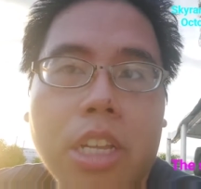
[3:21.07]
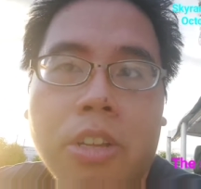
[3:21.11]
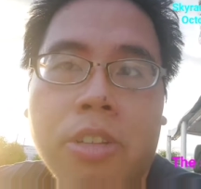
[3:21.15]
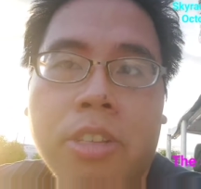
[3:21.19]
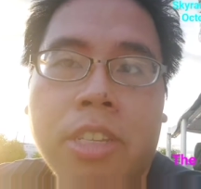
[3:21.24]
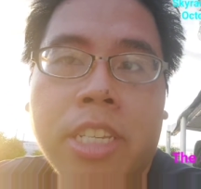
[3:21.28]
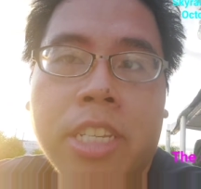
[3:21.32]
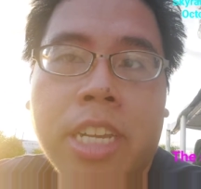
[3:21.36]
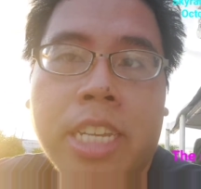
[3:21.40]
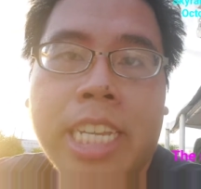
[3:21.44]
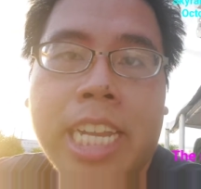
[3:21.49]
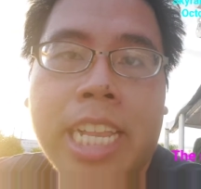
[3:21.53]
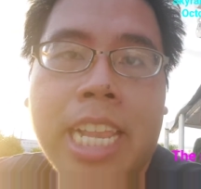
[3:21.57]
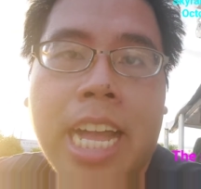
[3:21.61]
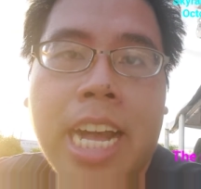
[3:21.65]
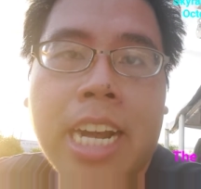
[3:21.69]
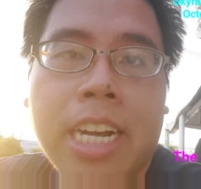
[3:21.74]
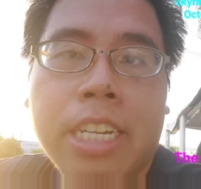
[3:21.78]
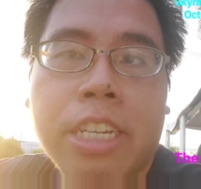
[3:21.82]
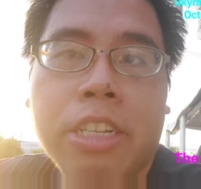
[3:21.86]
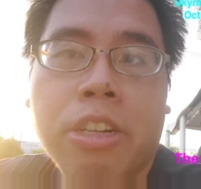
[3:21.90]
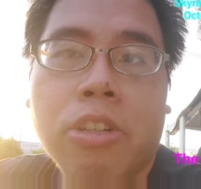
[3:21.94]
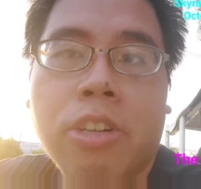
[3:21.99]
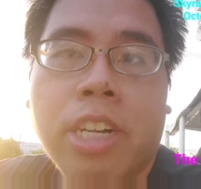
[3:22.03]
Yan sa
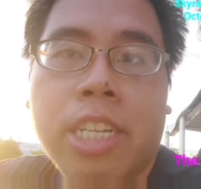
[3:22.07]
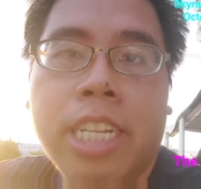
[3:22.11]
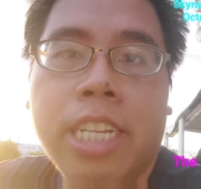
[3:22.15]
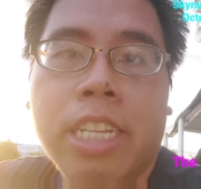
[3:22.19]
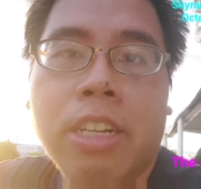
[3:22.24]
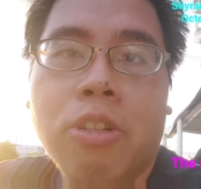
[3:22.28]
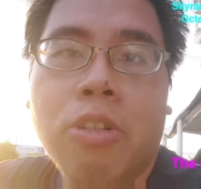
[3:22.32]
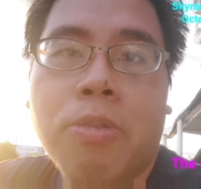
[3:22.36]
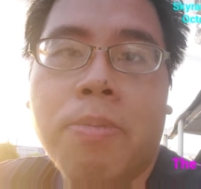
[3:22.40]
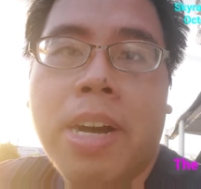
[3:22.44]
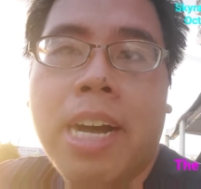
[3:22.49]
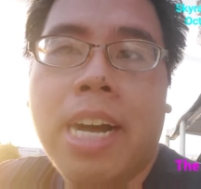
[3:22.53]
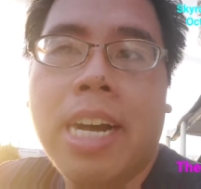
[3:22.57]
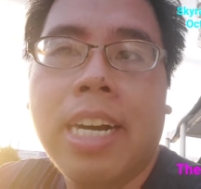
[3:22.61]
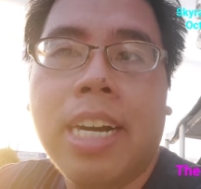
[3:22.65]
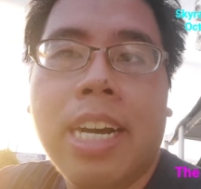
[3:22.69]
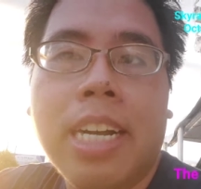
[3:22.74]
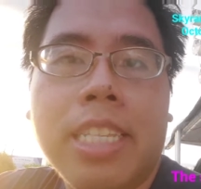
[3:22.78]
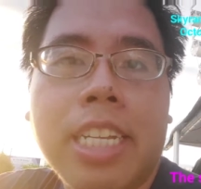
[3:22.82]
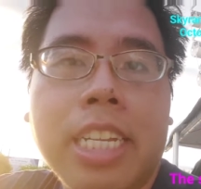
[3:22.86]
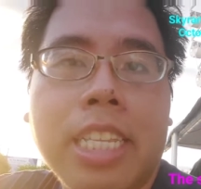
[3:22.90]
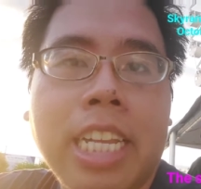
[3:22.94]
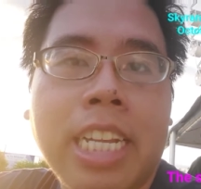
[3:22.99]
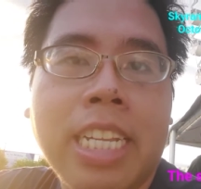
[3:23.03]
nilakad ko kaninang
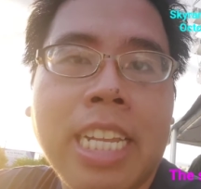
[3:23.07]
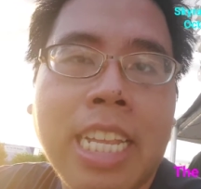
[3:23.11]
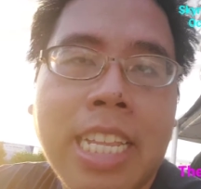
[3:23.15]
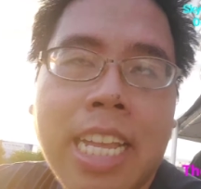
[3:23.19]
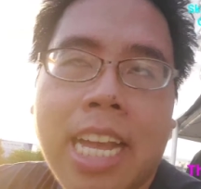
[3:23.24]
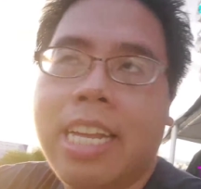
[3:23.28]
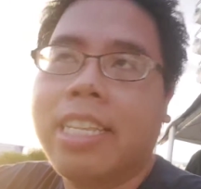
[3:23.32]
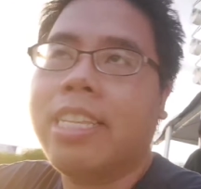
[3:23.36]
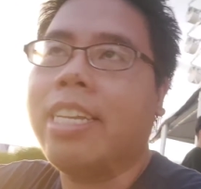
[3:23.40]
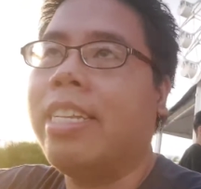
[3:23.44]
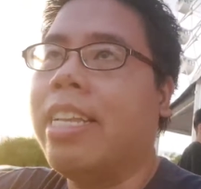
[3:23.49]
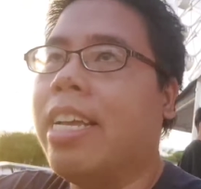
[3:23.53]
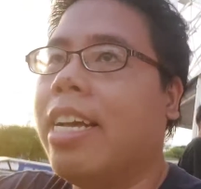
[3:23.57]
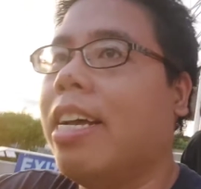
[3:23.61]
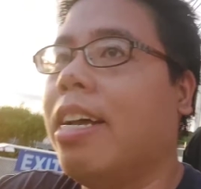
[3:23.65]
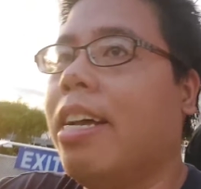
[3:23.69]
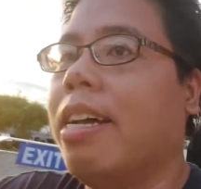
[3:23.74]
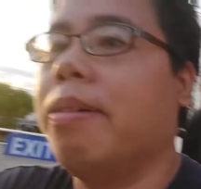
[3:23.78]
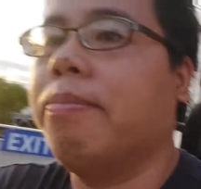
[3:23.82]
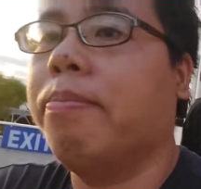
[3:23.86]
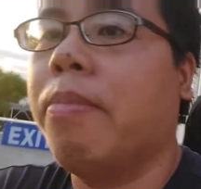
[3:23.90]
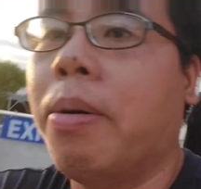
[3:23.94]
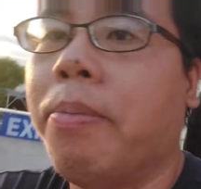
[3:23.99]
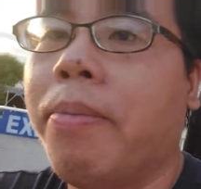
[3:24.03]
umaga, titingnan natin
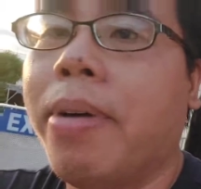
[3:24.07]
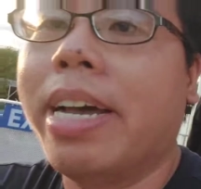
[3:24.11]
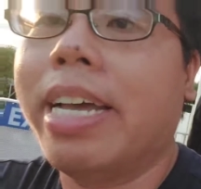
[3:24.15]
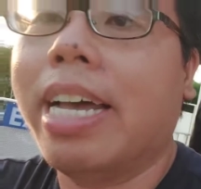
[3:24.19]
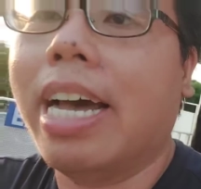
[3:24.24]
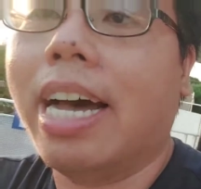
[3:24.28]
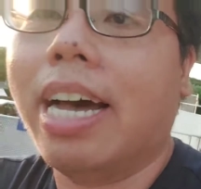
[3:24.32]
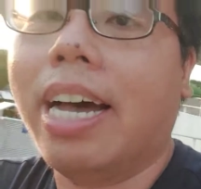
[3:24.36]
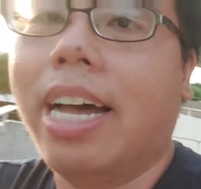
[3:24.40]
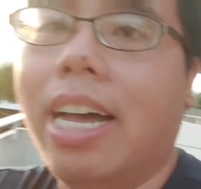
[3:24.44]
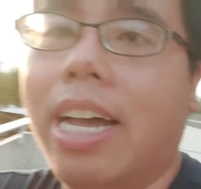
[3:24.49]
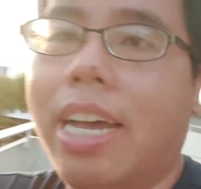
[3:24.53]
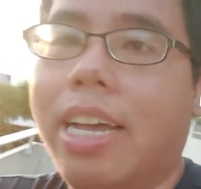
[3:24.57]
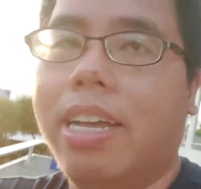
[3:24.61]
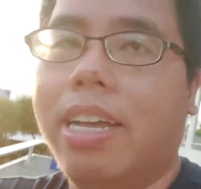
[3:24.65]
mamaya